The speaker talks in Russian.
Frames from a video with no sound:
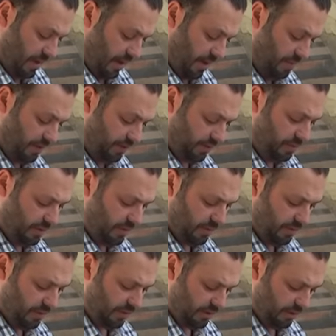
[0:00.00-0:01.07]
А перевзбитый
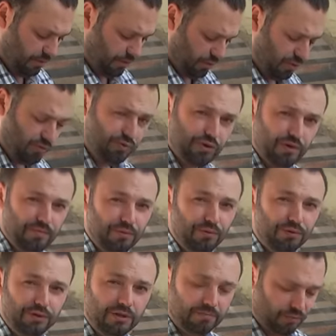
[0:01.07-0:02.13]
майонез становится очень
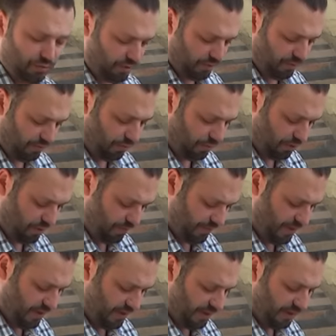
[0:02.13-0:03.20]
плотным, очень твердым,
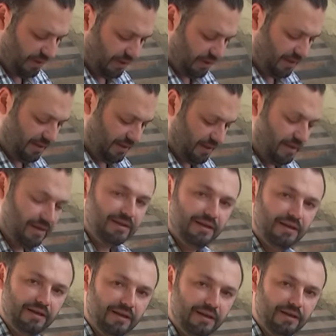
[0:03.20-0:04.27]
и консистенция не
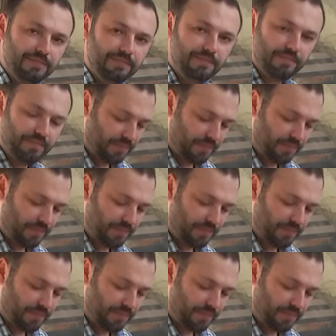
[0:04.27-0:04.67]
такая